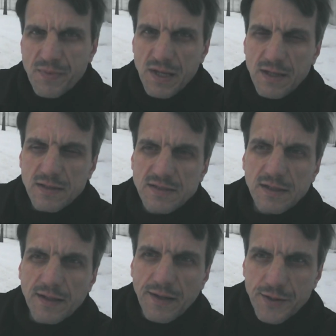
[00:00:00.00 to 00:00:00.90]
И за
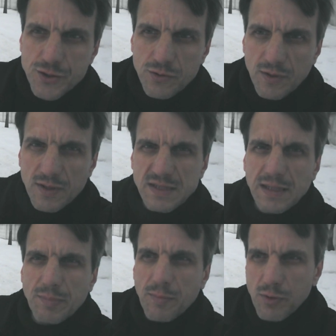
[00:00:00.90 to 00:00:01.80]
наличку,
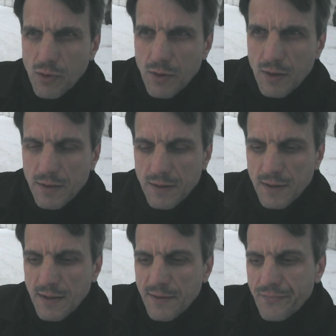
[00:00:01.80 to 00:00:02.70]
за бабло
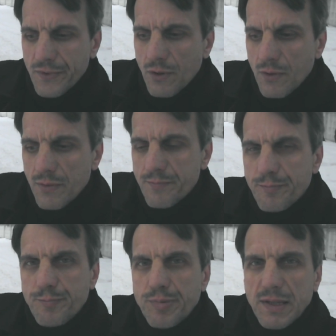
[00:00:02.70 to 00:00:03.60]
он
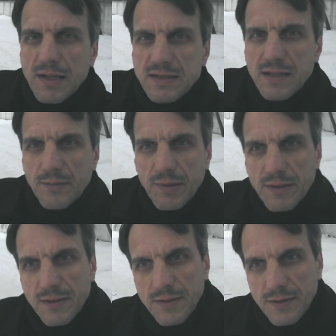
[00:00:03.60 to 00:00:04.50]
продаст как
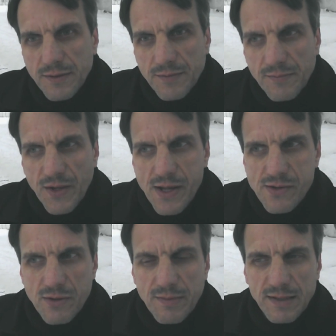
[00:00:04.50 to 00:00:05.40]
бы и
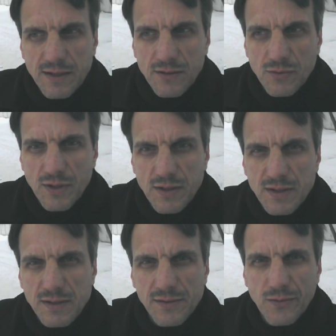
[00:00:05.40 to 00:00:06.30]
няньку, и мать родную,
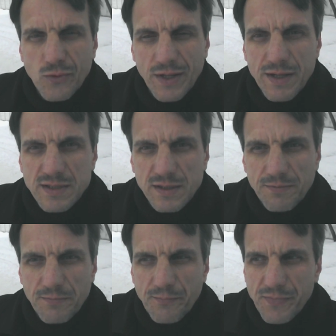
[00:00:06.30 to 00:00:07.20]
и, и украинцев,
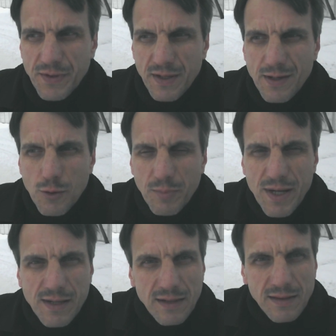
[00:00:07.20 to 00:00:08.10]
и
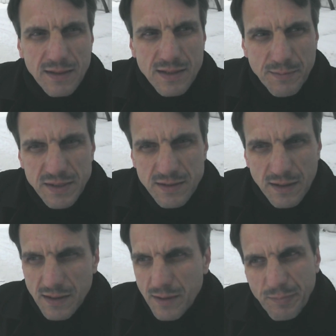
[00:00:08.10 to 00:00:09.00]
любые котлы тебе
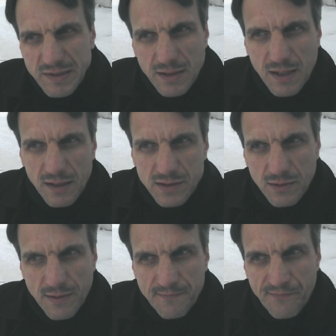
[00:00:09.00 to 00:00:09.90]
сделает по заказу.
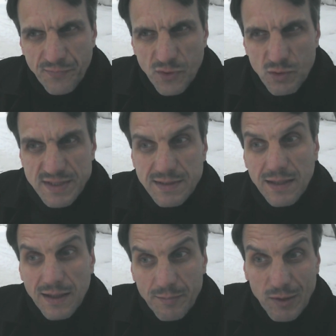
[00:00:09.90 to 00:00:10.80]
То есть,
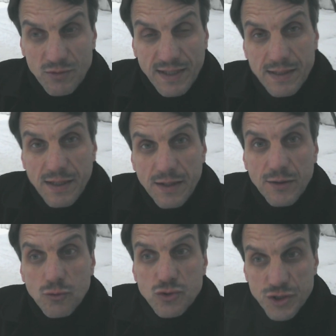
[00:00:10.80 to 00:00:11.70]
наоборот, такие
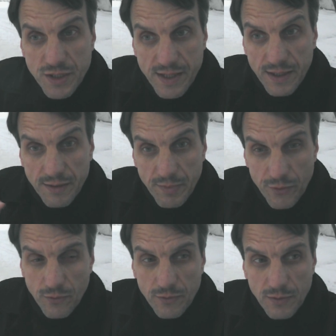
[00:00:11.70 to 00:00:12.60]
нужны Кремлю.